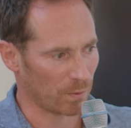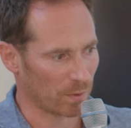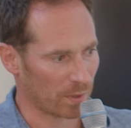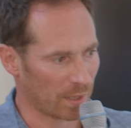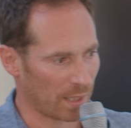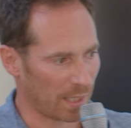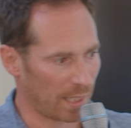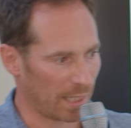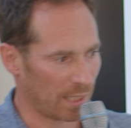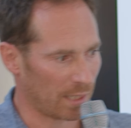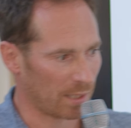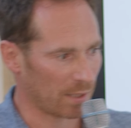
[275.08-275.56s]
unter
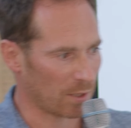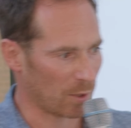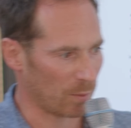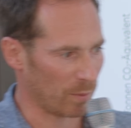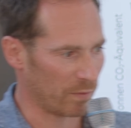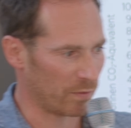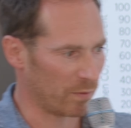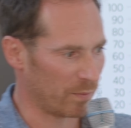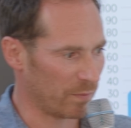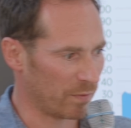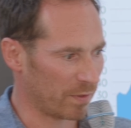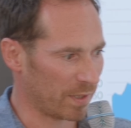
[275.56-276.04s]

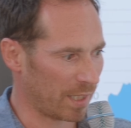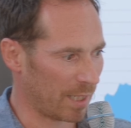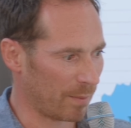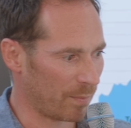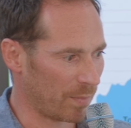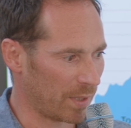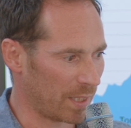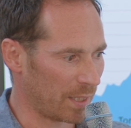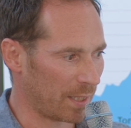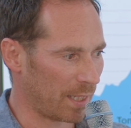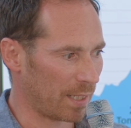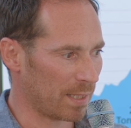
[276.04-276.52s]
1,5 Grad
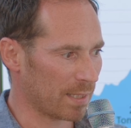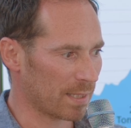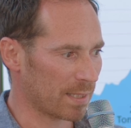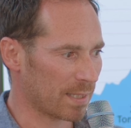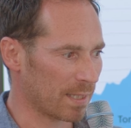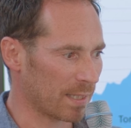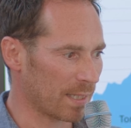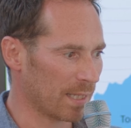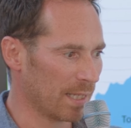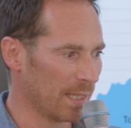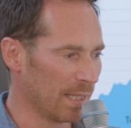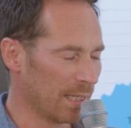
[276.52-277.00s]

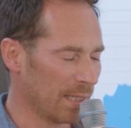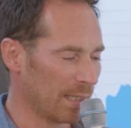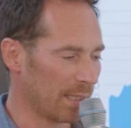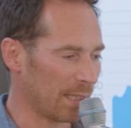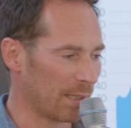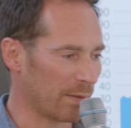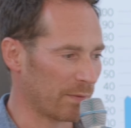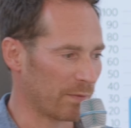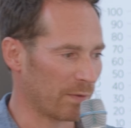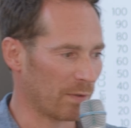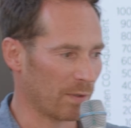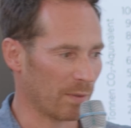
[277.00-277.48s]
begrenzen.
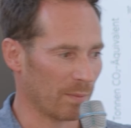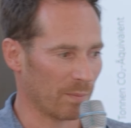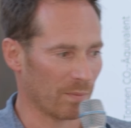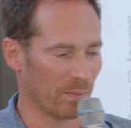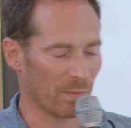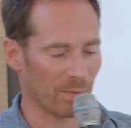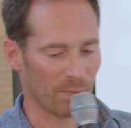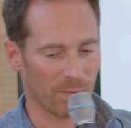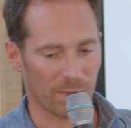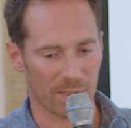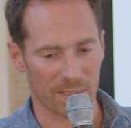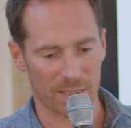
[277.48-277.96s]
Darauf
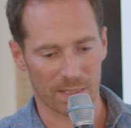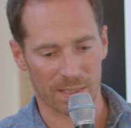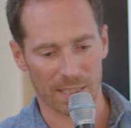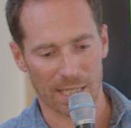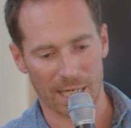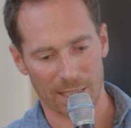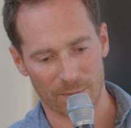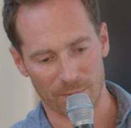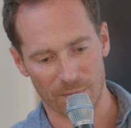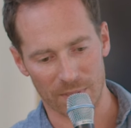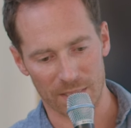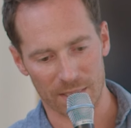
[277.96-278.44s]

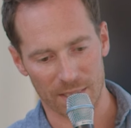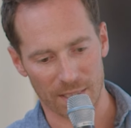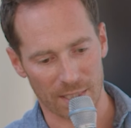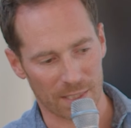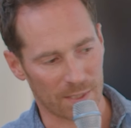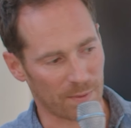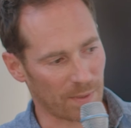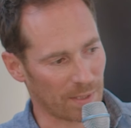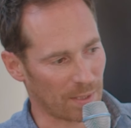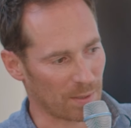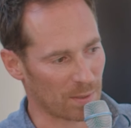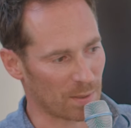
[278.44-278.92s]
hat man sich
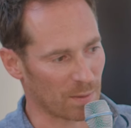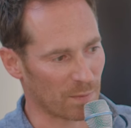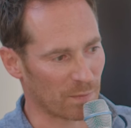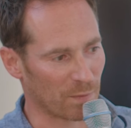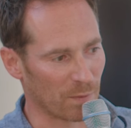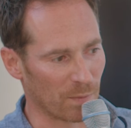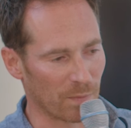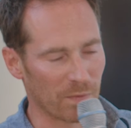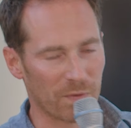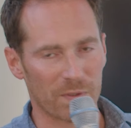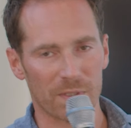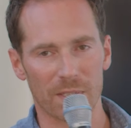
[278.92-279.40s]

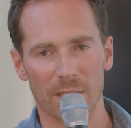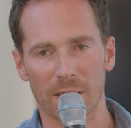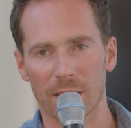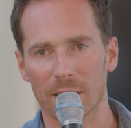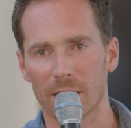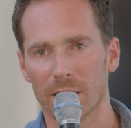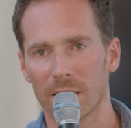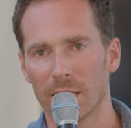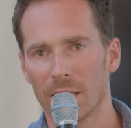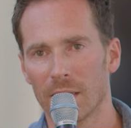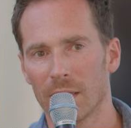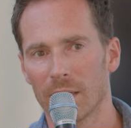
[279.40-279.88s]

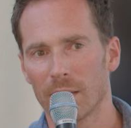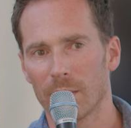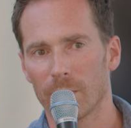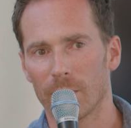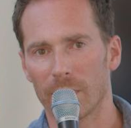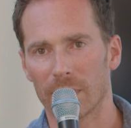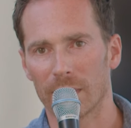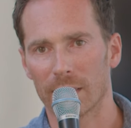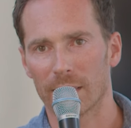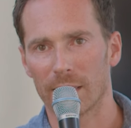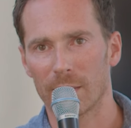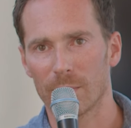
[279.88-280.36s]
2015
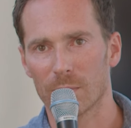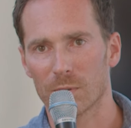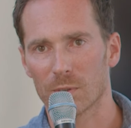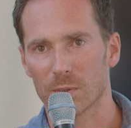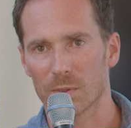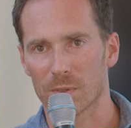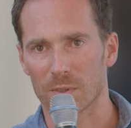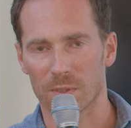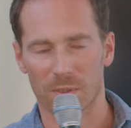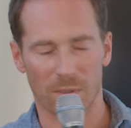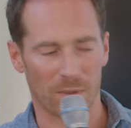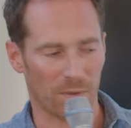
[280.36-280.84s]
bei der
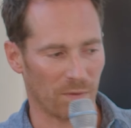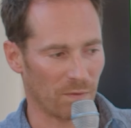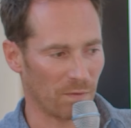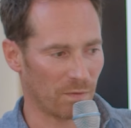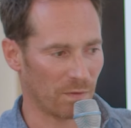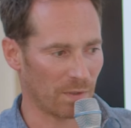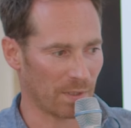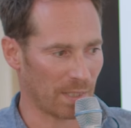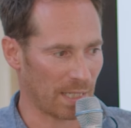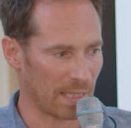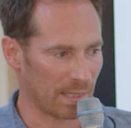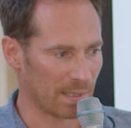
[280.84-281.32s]

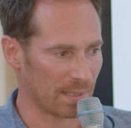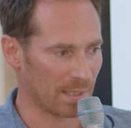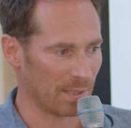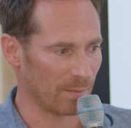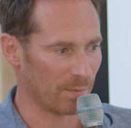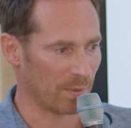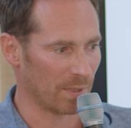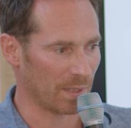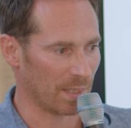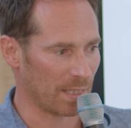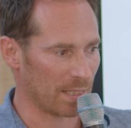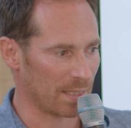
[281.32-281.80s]
Klimaschutzkonferenz in
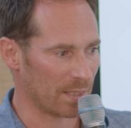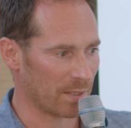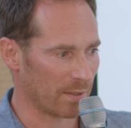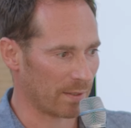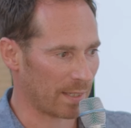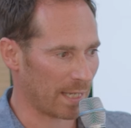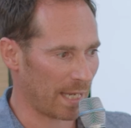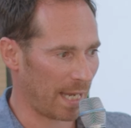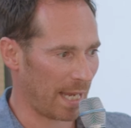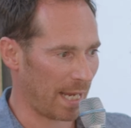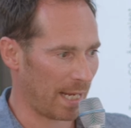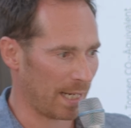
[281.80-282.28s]
Paris ja
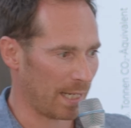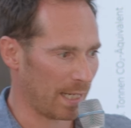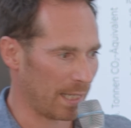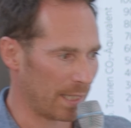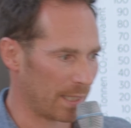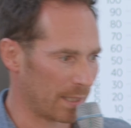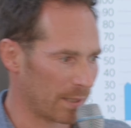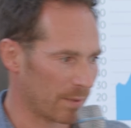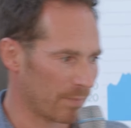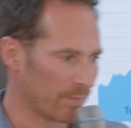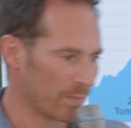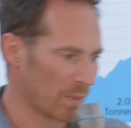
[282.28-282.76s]

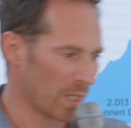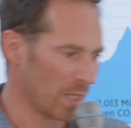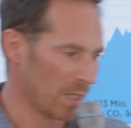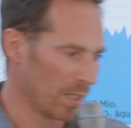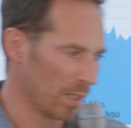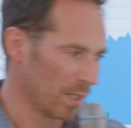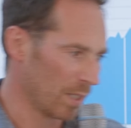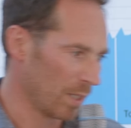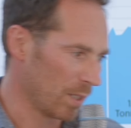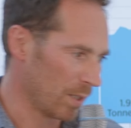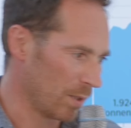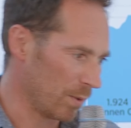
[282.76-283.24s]
geeinigt.
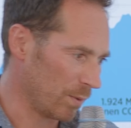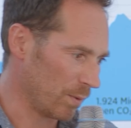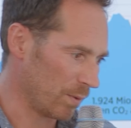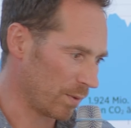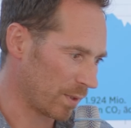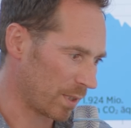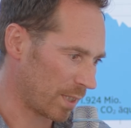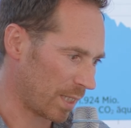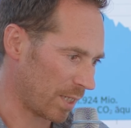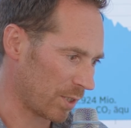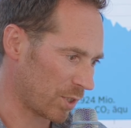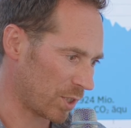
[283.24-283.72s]

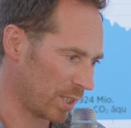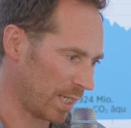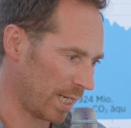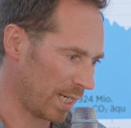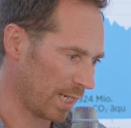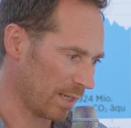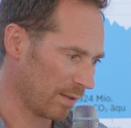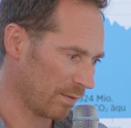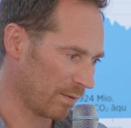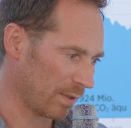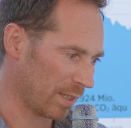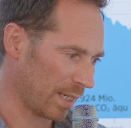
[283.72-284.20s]
Und je
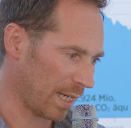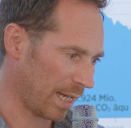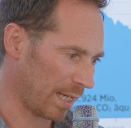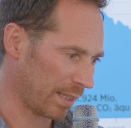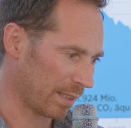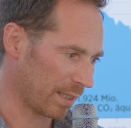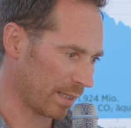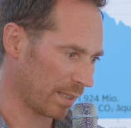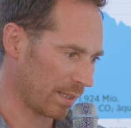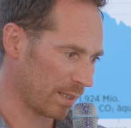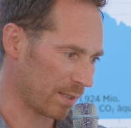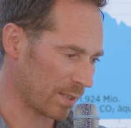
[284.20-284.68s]
schneller wir
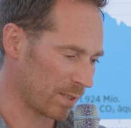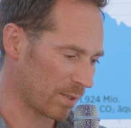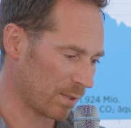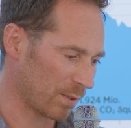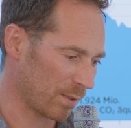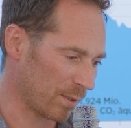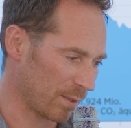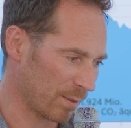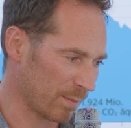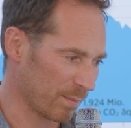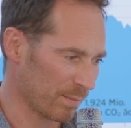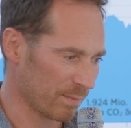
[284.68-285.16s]
handeln,
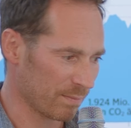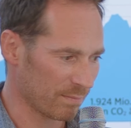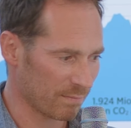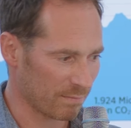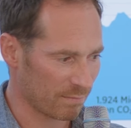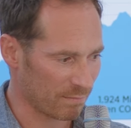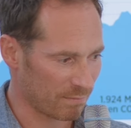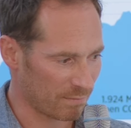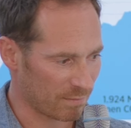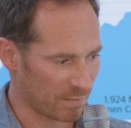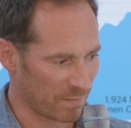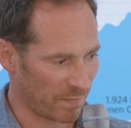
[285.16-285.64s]
desto
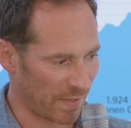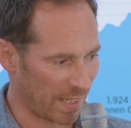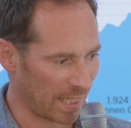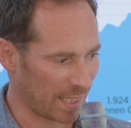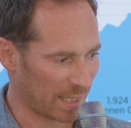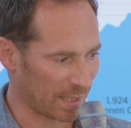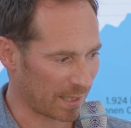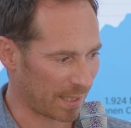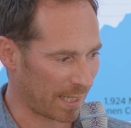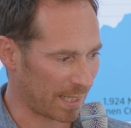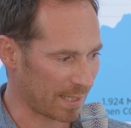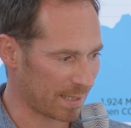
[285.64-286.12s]

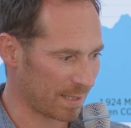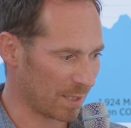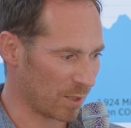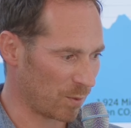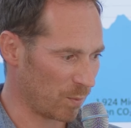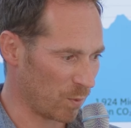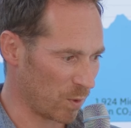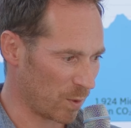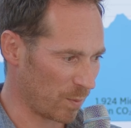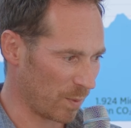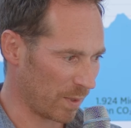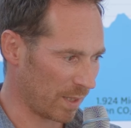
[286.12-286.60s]
weniger drastisch
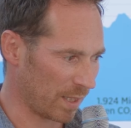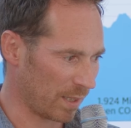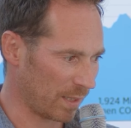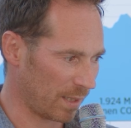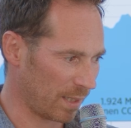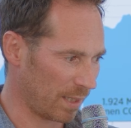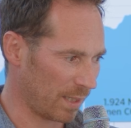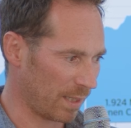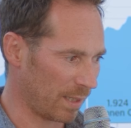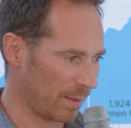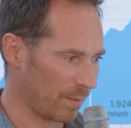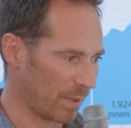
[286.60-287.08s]
müssen wir dann
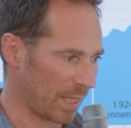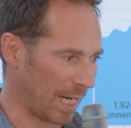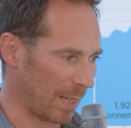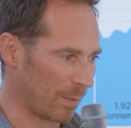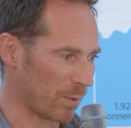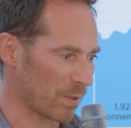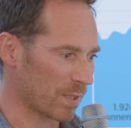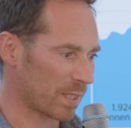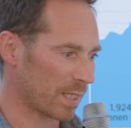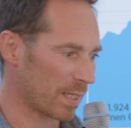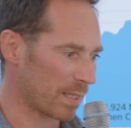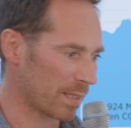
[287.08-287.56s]
die
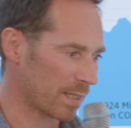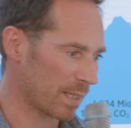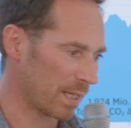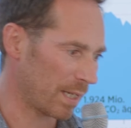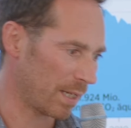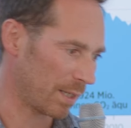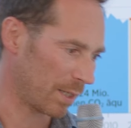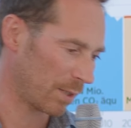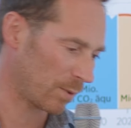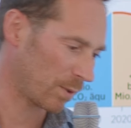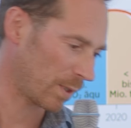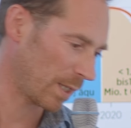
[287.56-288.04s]

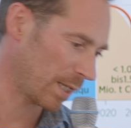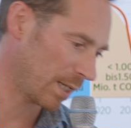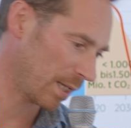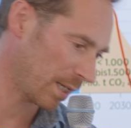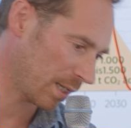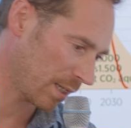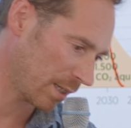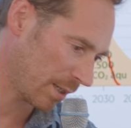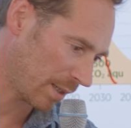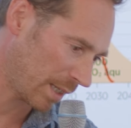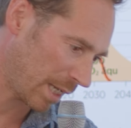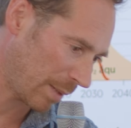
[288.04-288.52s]

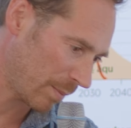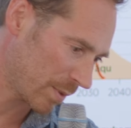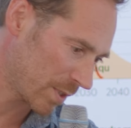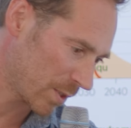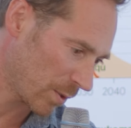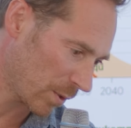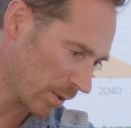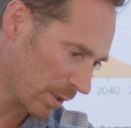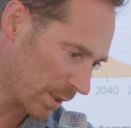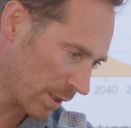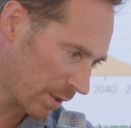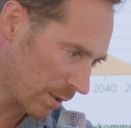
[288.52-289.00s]

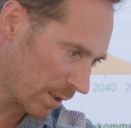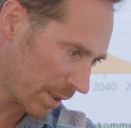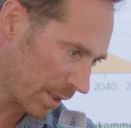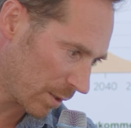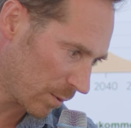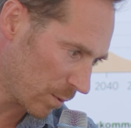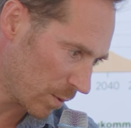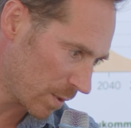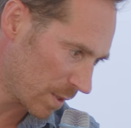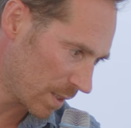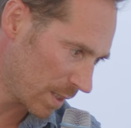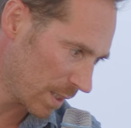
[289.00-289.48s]
Treibhausgasemissionen auch
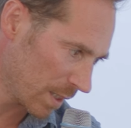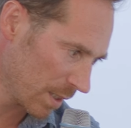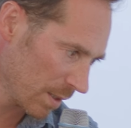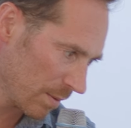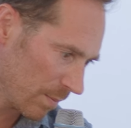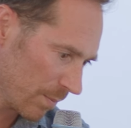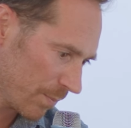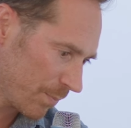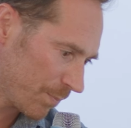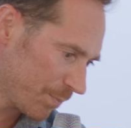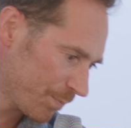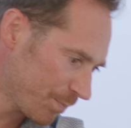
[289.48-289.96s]
reduzieren.